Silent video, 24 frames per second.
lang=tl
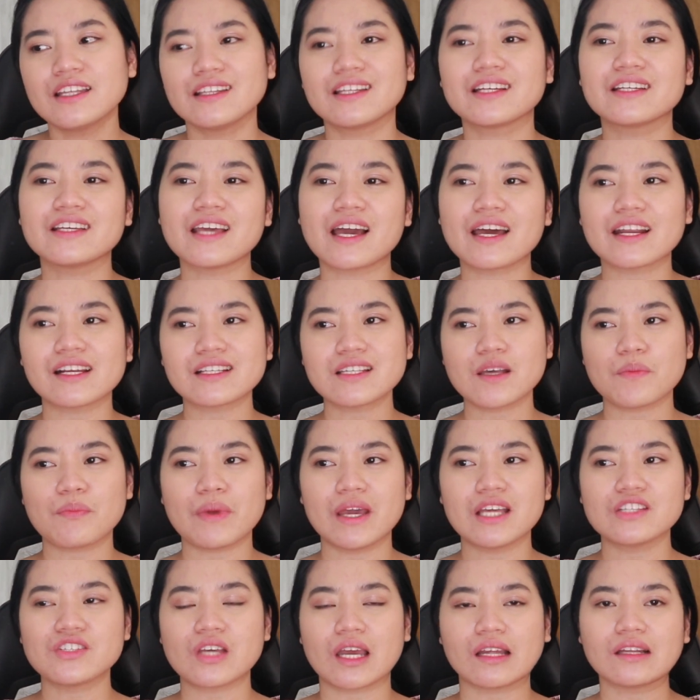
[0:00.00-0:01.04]
nangyari sa
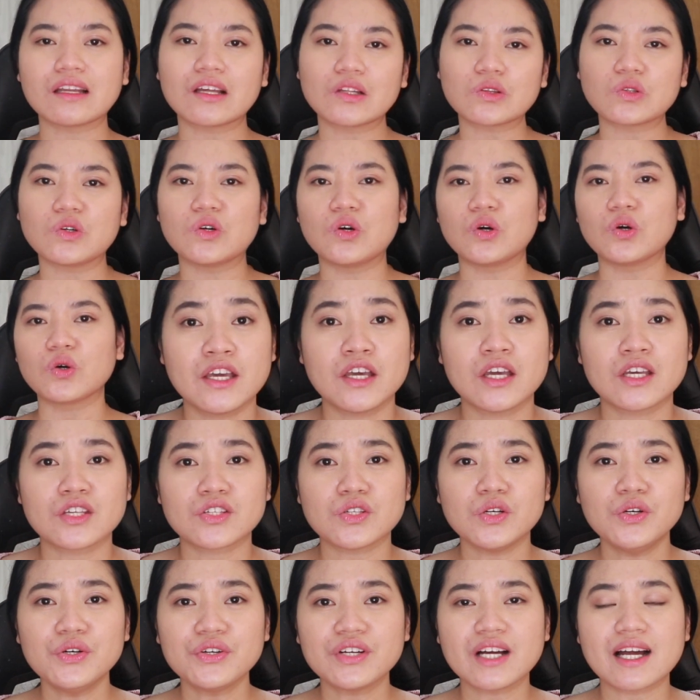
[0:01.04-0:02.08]
paycheck na to.
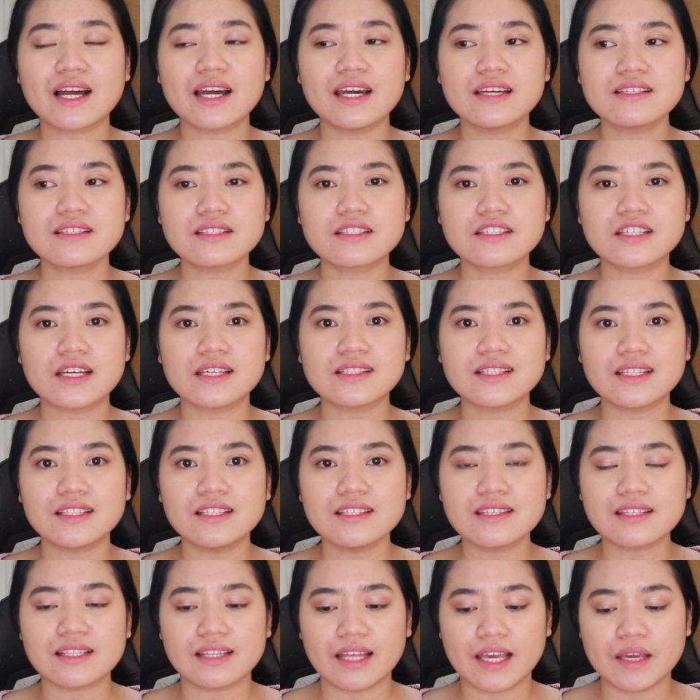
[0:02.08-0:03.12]
So guys, just a
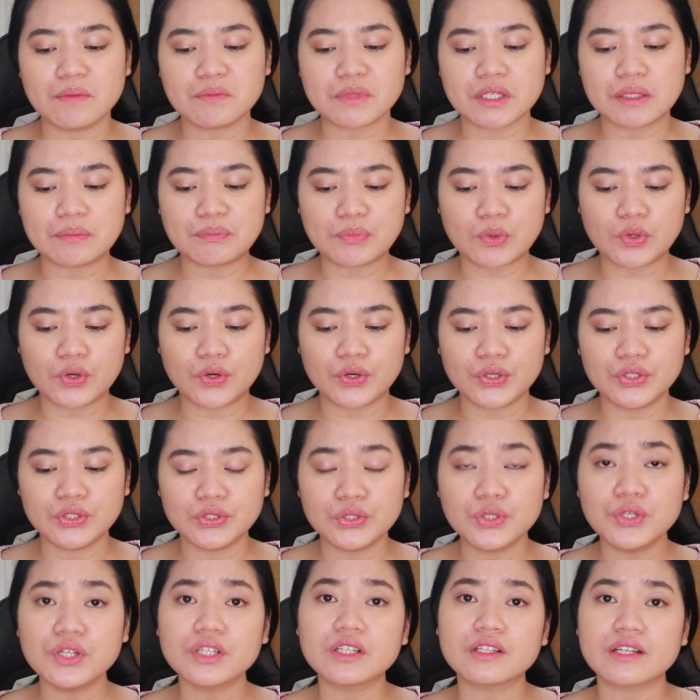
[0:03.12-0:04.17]
disclaimer po,
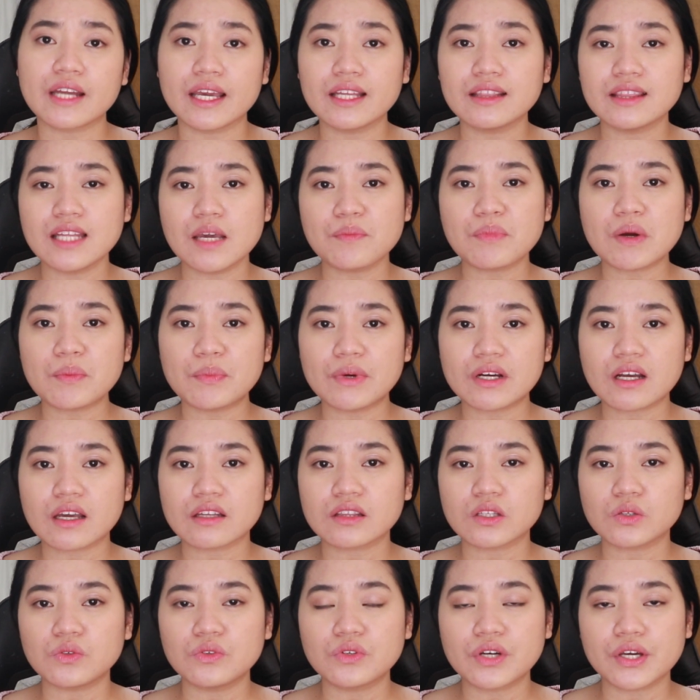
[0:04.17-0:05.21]
yung rate na
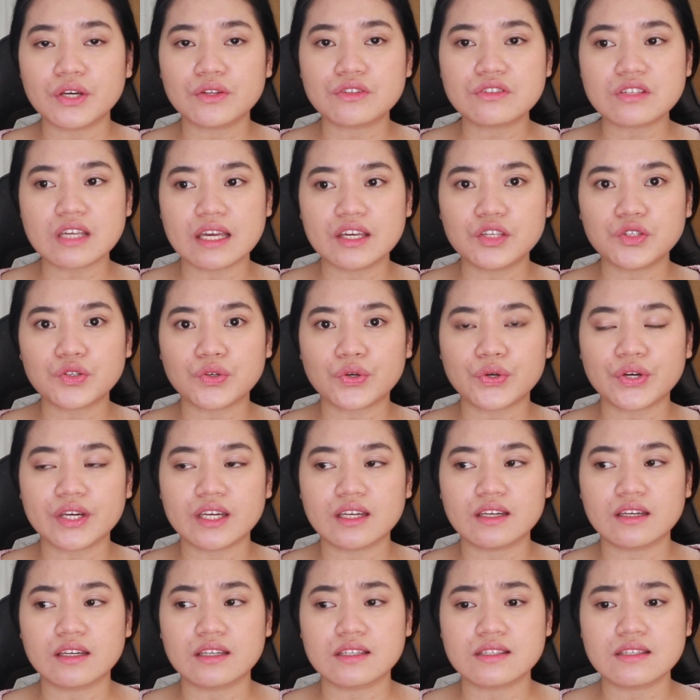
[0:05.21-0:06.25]
ipapakita ko ngayon sa inyo
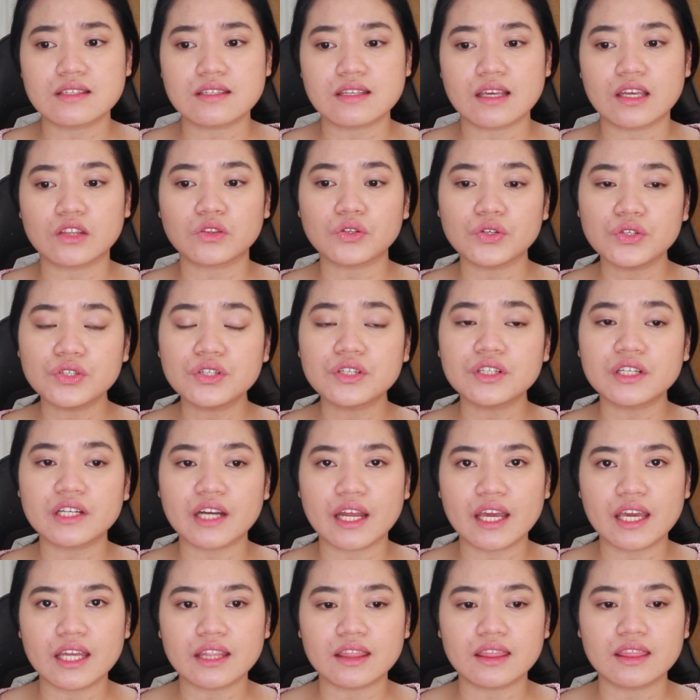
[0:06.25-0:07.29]
is ito yung
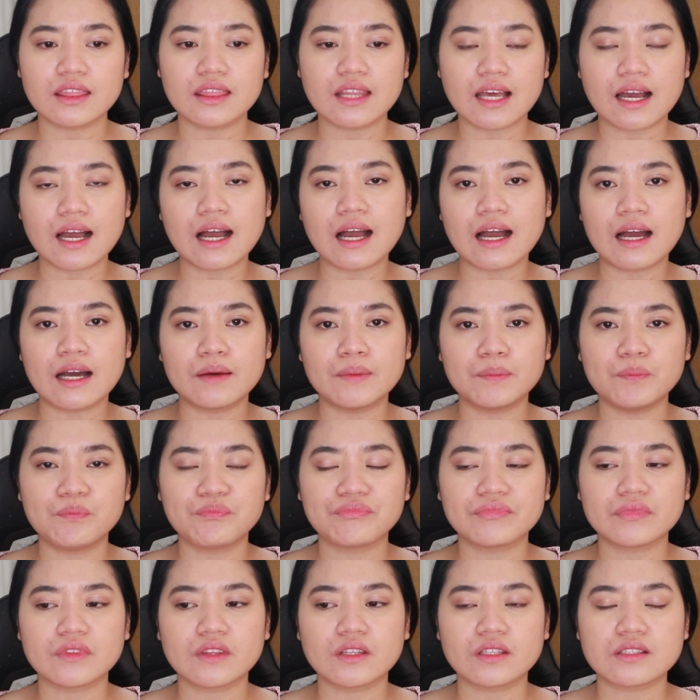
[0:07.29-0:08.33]
rate na
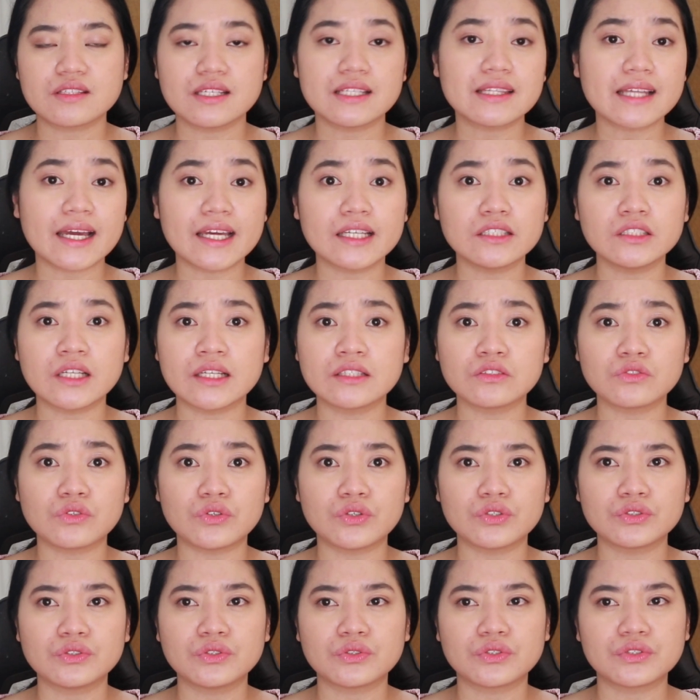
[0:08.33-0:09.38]
sinainan
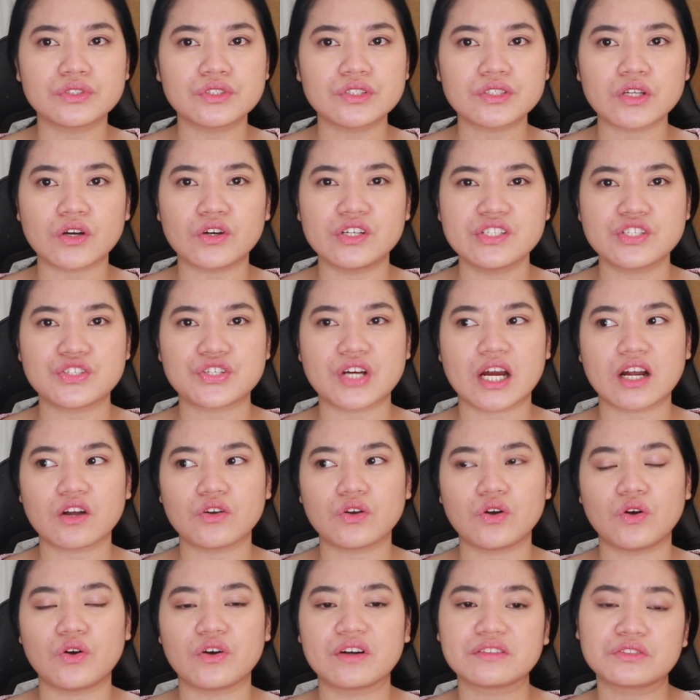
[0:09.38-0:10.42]
ko doon sa contract
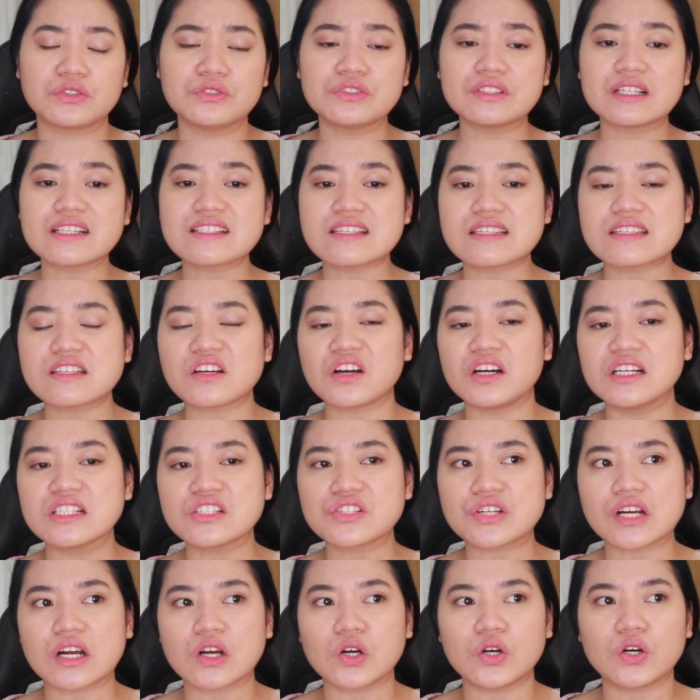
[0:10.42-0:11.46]
ko. Doon kasi sa
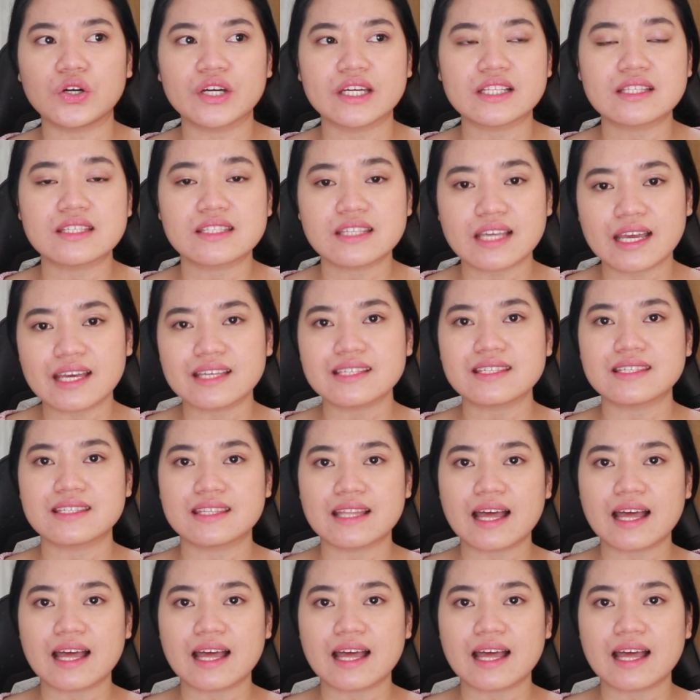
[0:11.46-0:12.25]
contract ko, it says